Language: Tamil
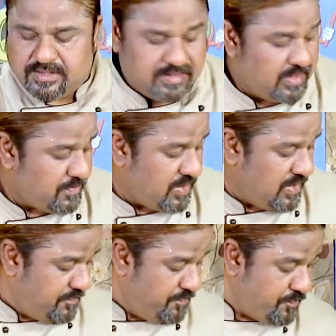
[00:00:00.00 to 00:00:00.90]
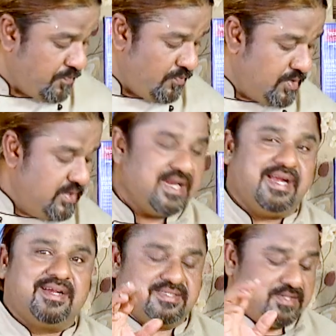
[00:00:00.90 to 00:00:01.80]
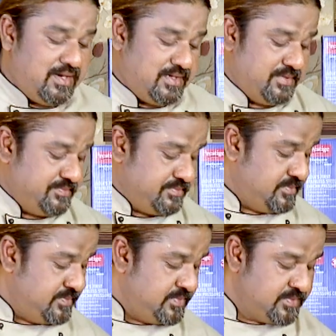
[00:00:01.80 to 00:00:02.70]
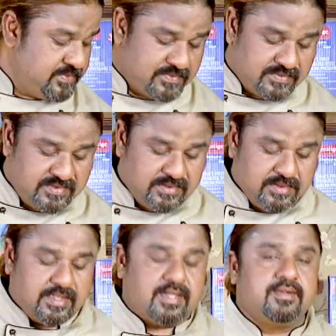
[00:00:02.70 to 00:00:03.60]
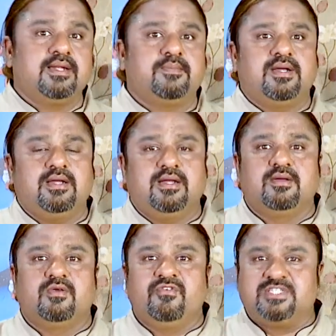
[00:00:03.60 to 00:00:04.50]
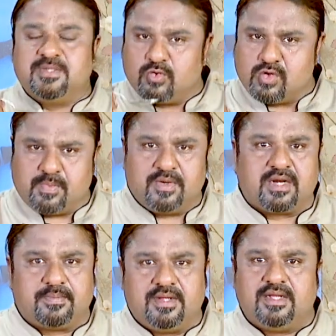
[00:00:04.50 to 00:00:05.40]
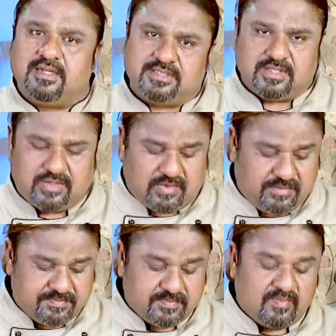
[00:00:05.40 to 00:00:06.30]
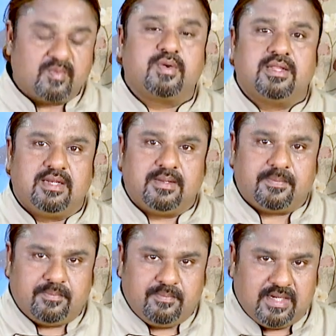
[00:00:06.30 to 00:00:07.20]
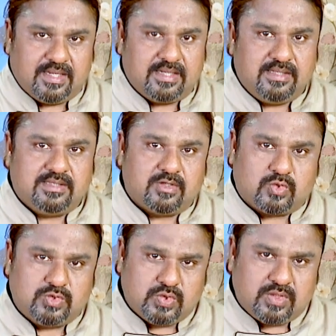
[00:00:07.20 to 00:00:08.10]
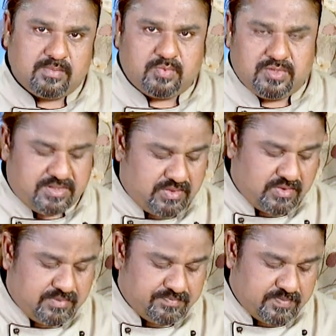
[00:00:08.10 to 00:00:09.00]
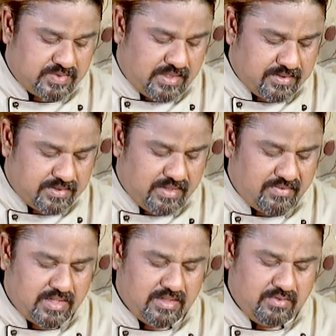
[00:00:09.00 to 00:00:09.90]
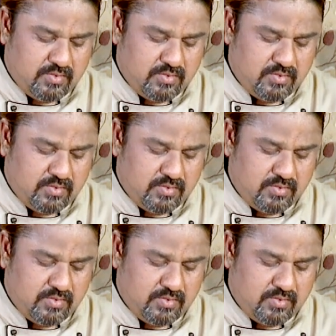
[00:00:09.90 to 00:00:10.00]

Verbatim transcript: இதில் நம்ம லைட்டாக சால்ட்டு அதாவது நம்ம வெஜிடபிள் குக் பண்ணுறப்பே அதில் சேர்த்துருக்கோம் பட் அதில் மிளகு இந்த கொஞ்சோண்டு பூண்டு சேர்த்துருக்கோம் அதுக்கு தேவையான